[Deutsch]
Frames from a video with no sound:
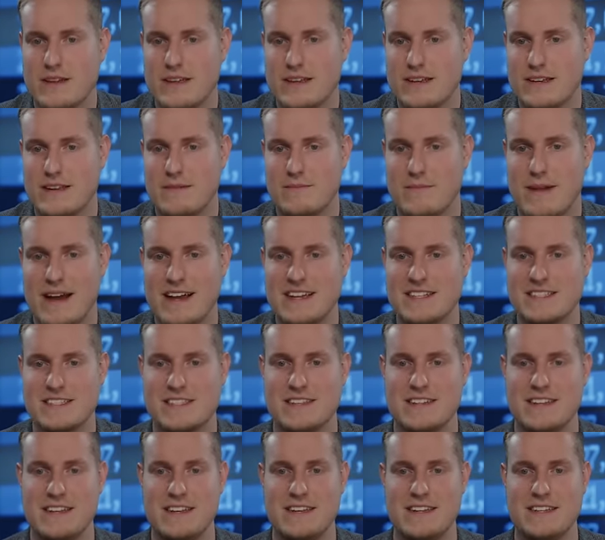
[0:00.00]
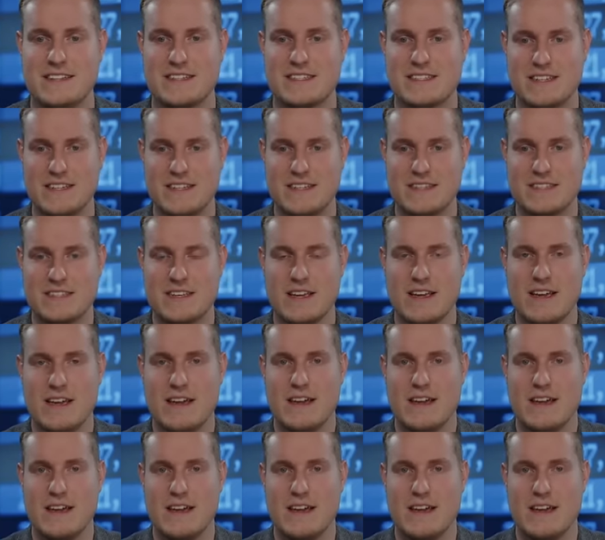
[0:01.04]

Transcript: in den meisten Indizes